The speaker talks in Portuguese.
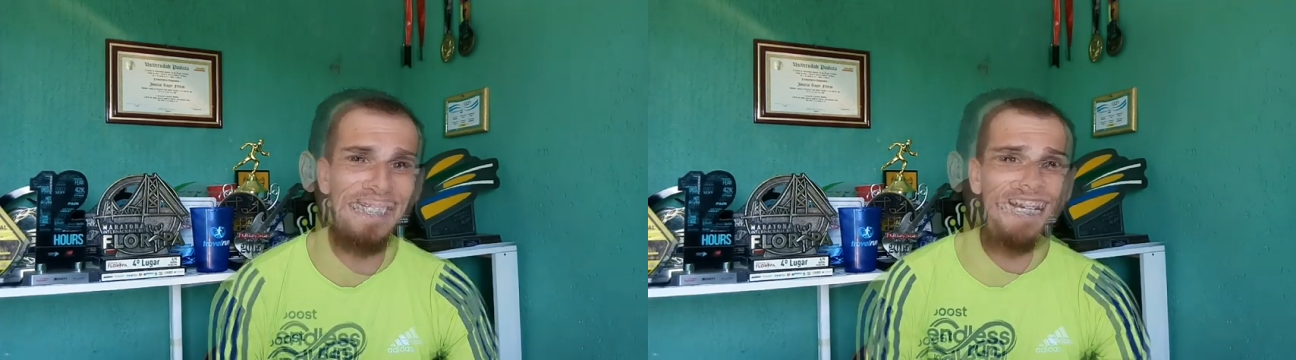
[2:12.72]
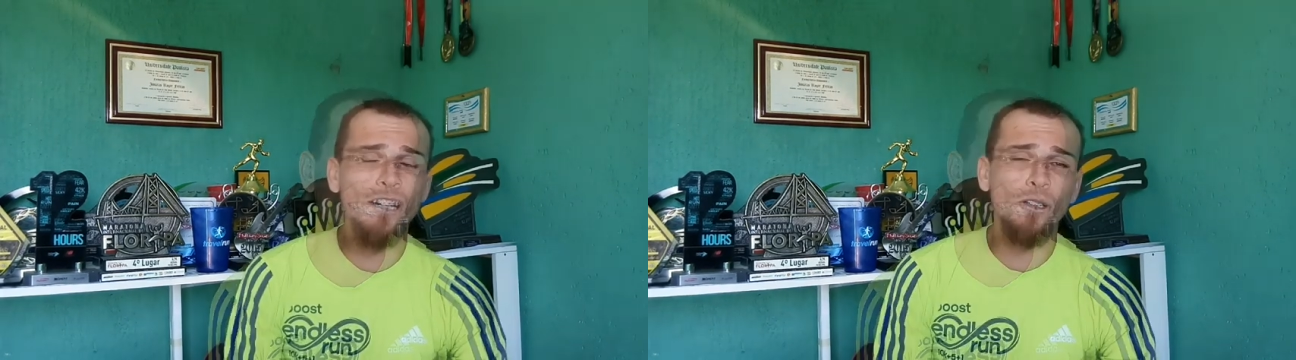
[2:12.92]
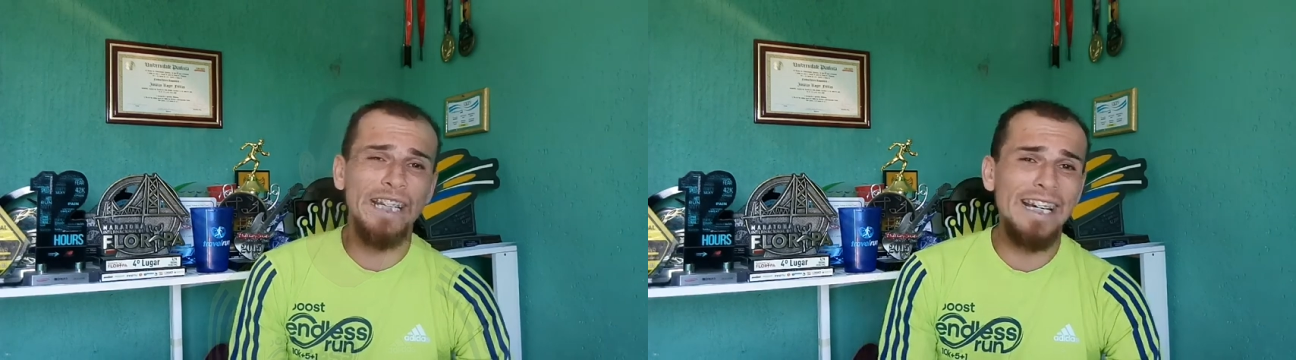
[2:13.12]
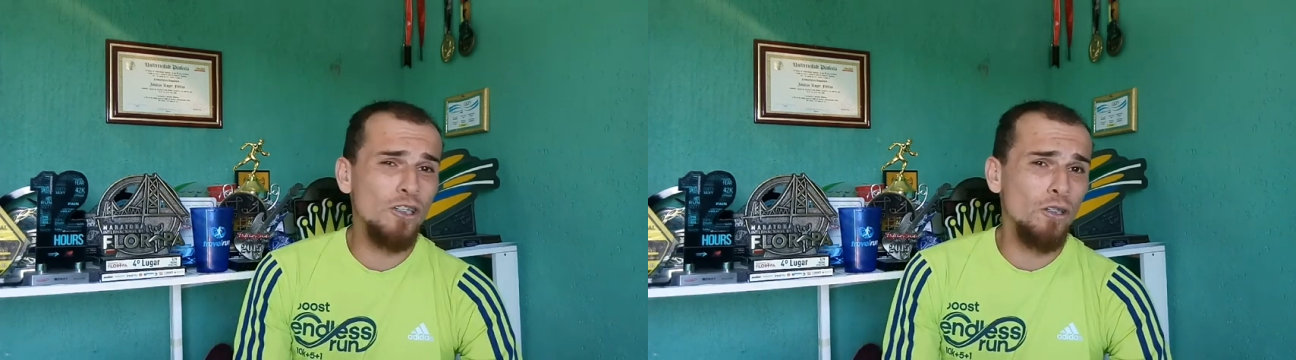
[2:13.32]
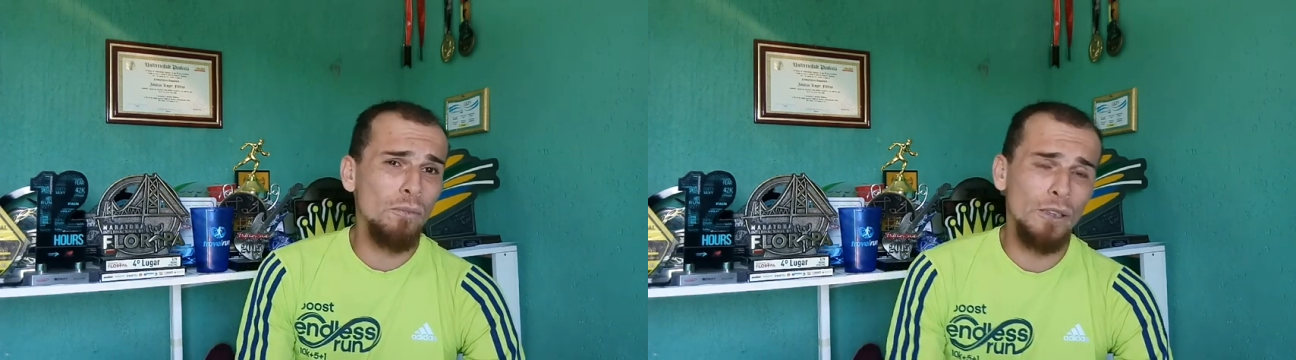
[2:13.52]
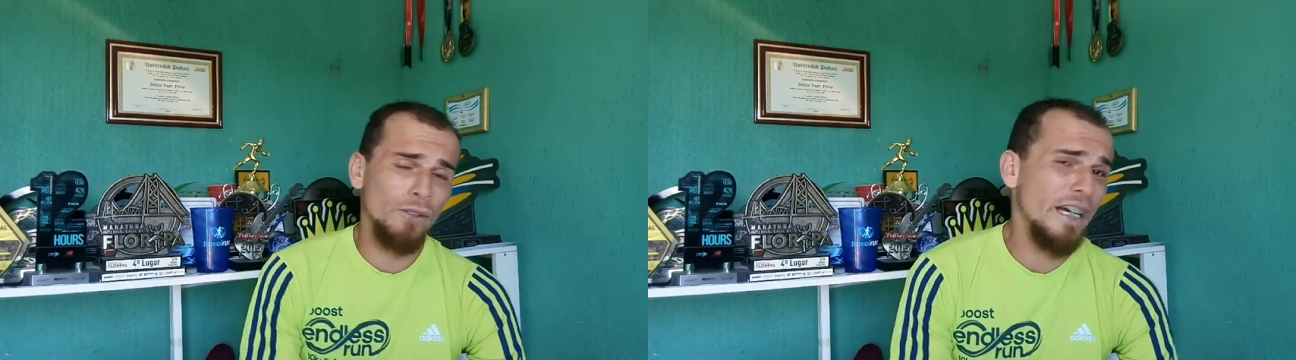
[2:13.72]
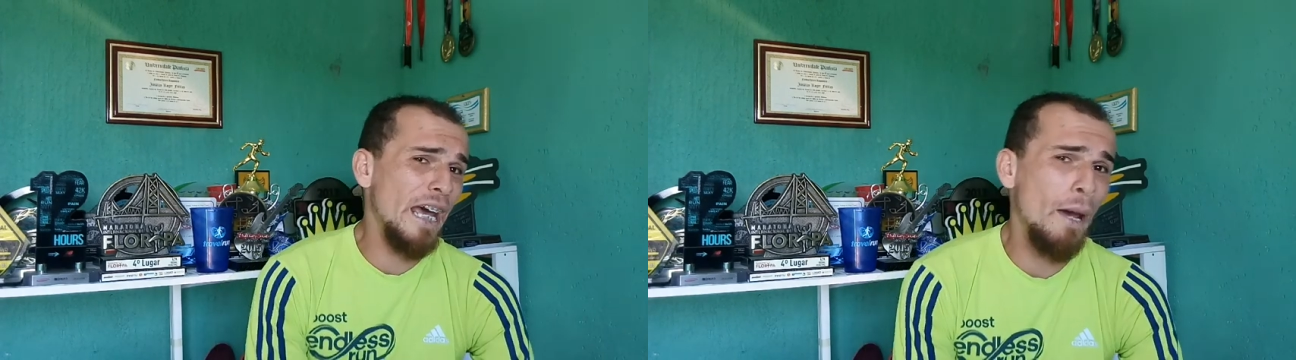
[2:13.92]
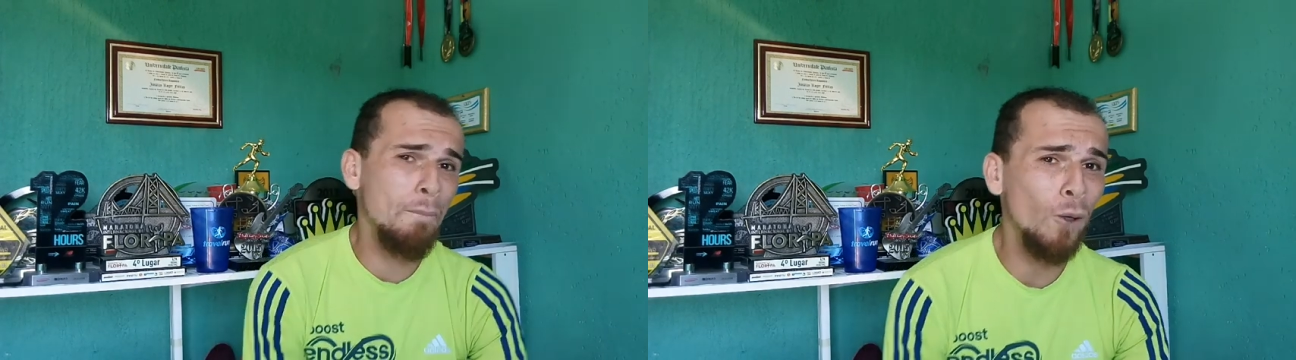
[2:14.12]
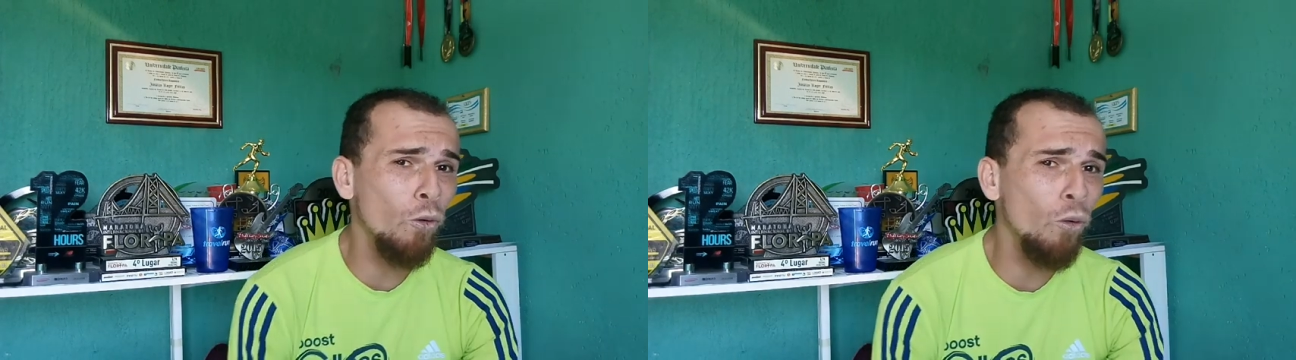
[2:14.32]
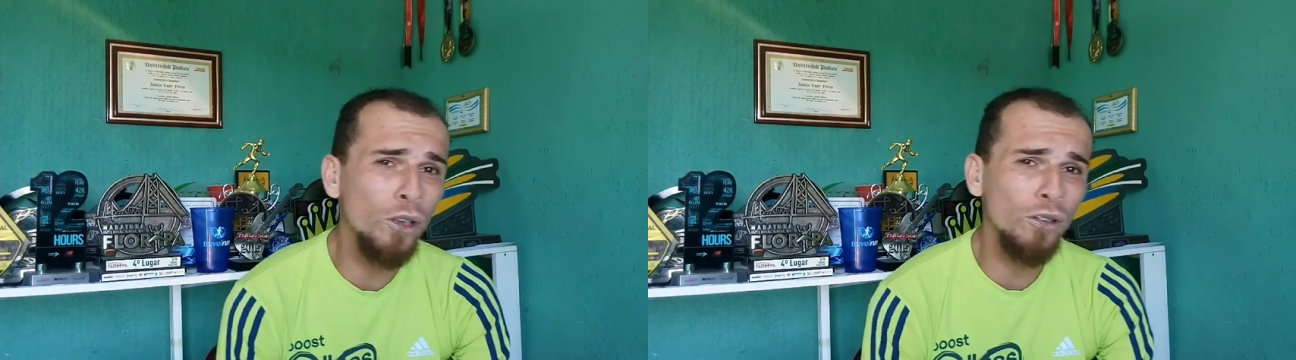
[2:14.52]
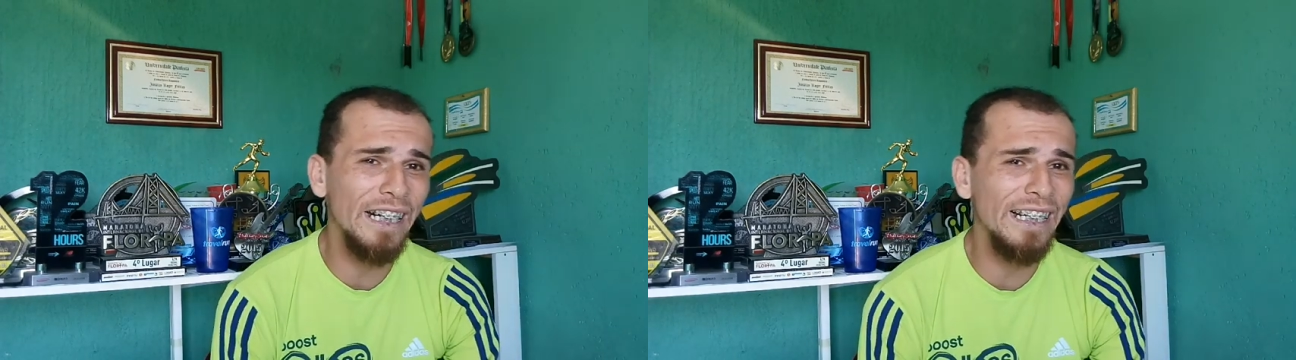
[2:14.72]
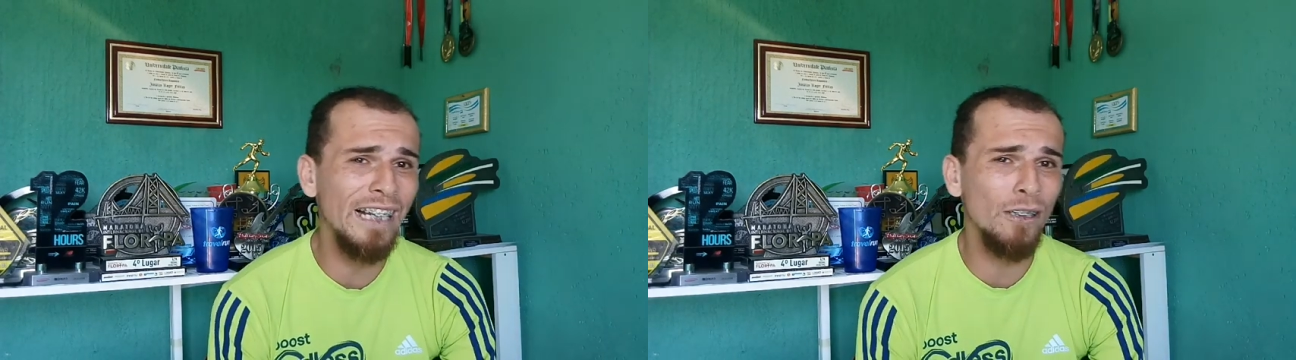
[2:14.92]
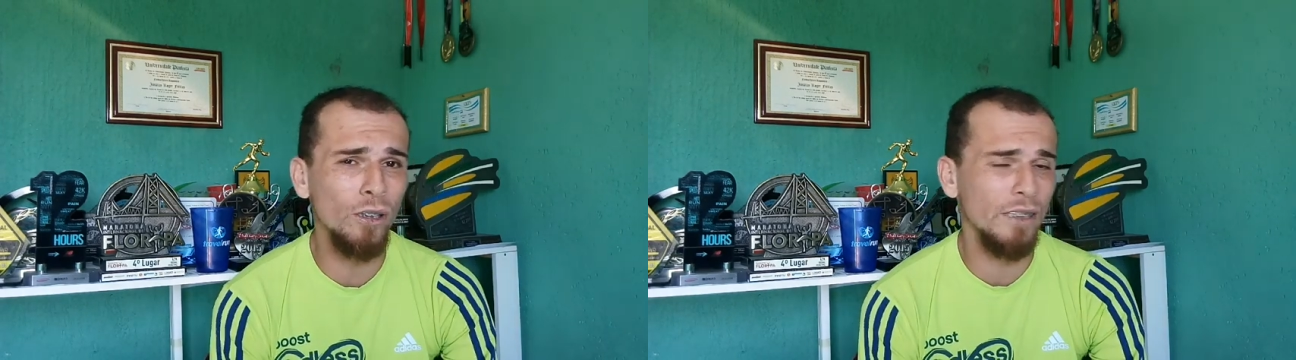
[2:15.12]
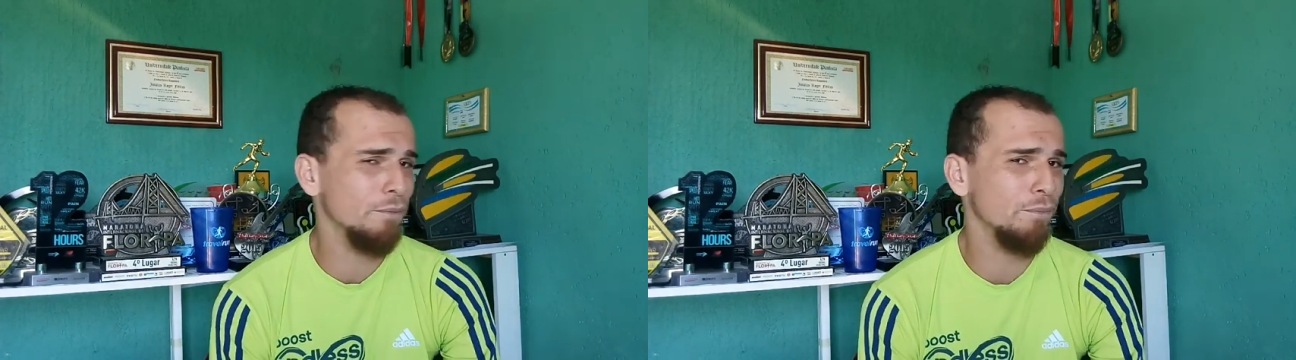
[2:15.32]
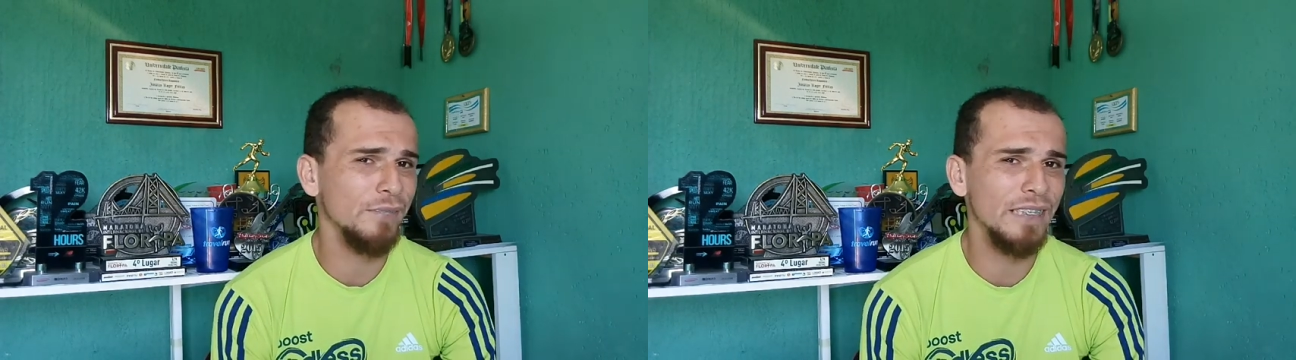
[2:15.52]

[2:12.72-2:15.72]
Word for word: Dica que eu deixo, meu, é procure um treinador